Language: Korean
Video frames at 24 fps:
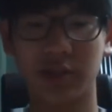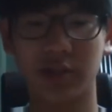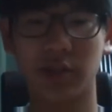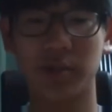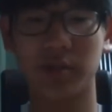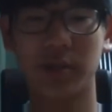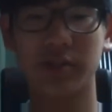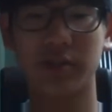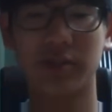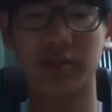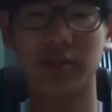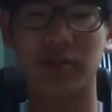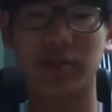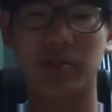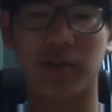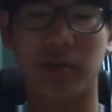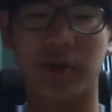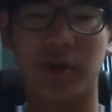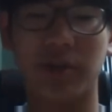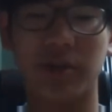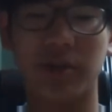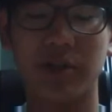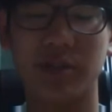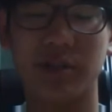그 섬에서
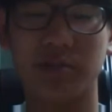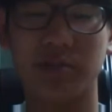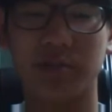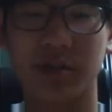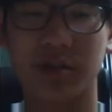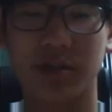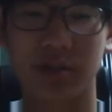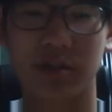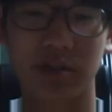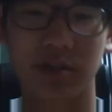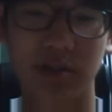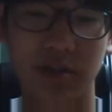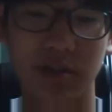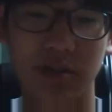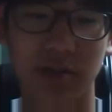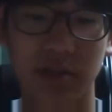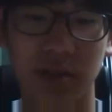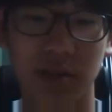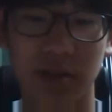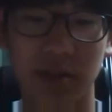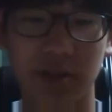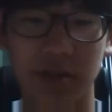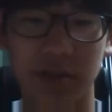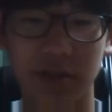벌어지는 미션을
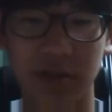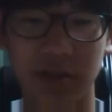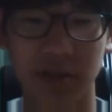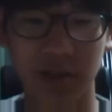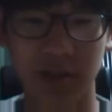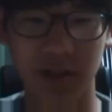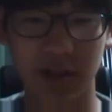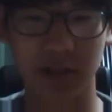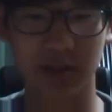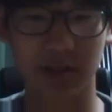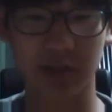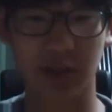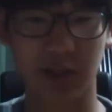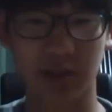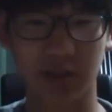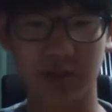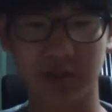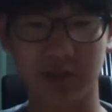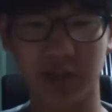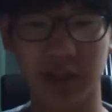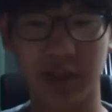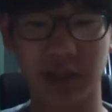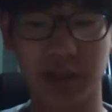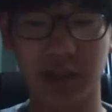미션에 대해서 다룬
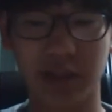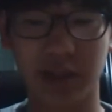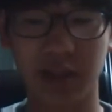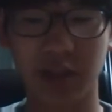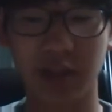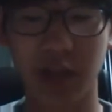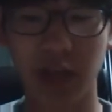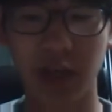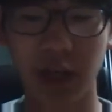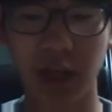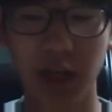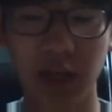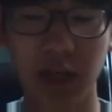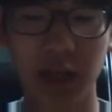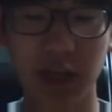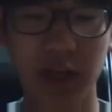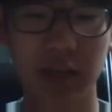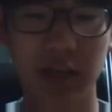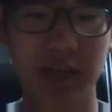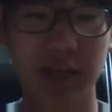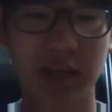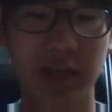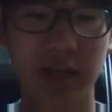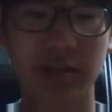책인데
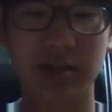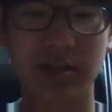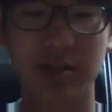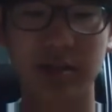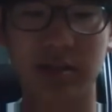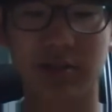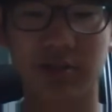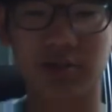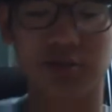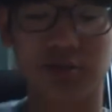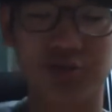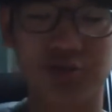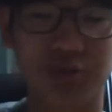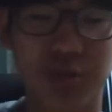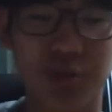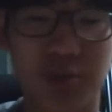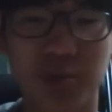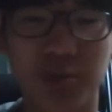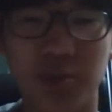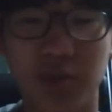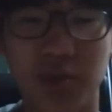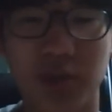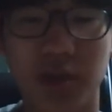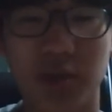일단은 그
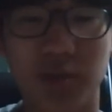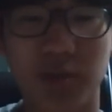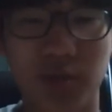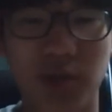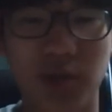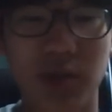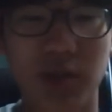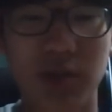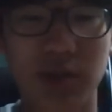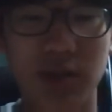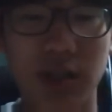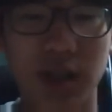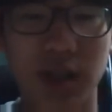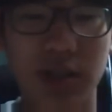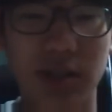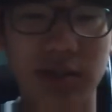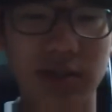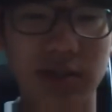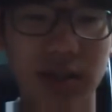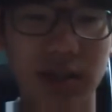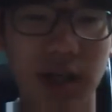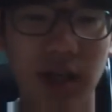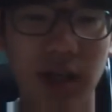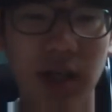주인공 팀과
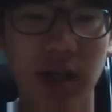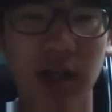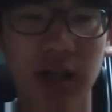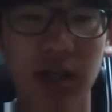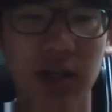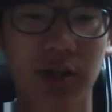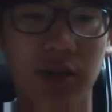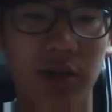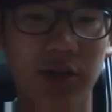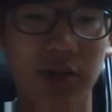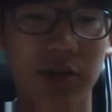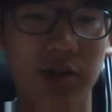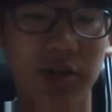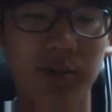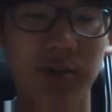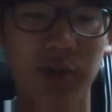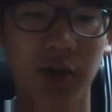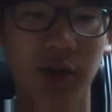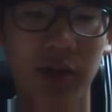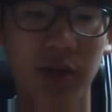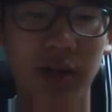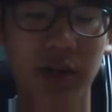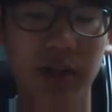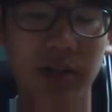다른 어, 팀
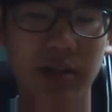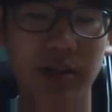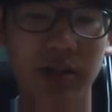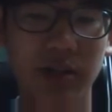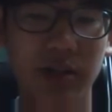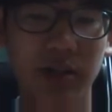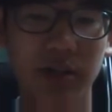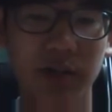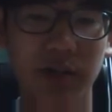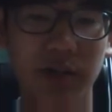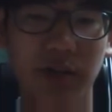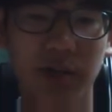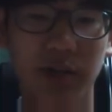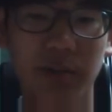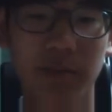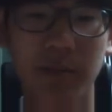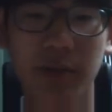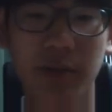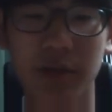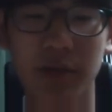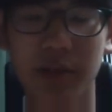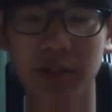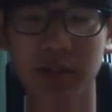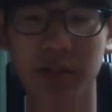11가지 팀
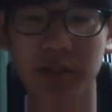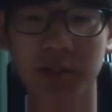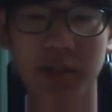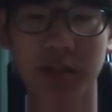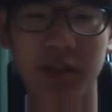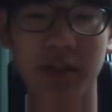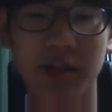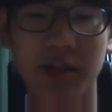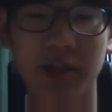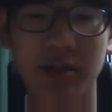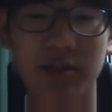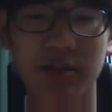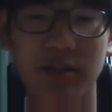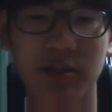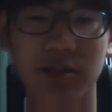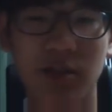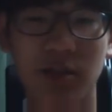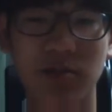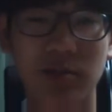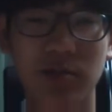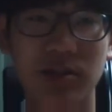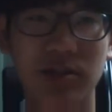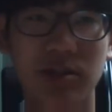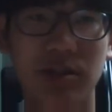11명의 팀이 그
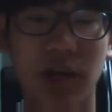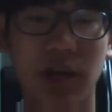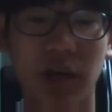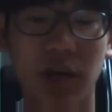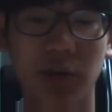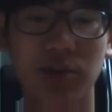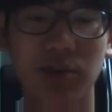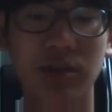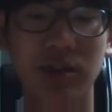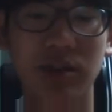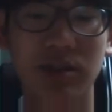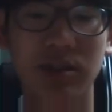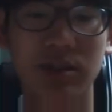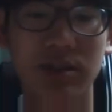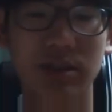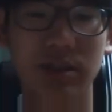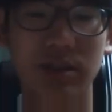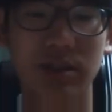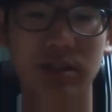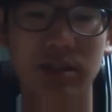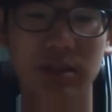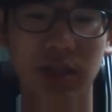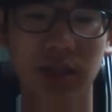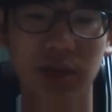섬을 가로지르는
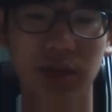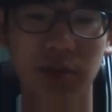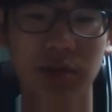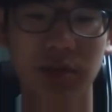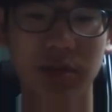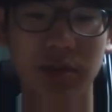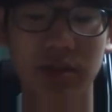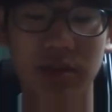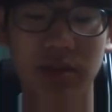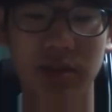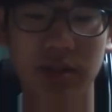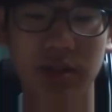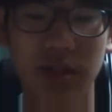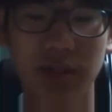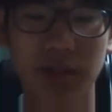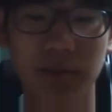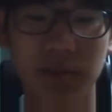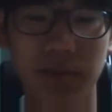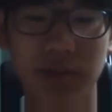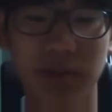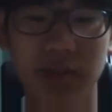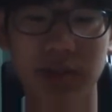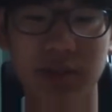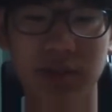그 가로지를 때
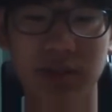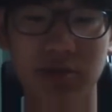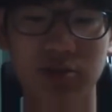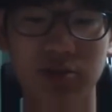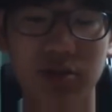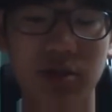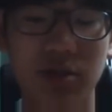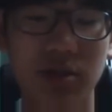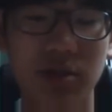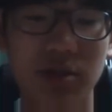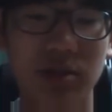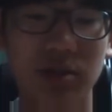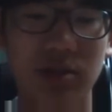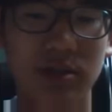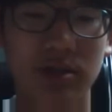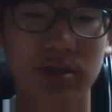미션 수학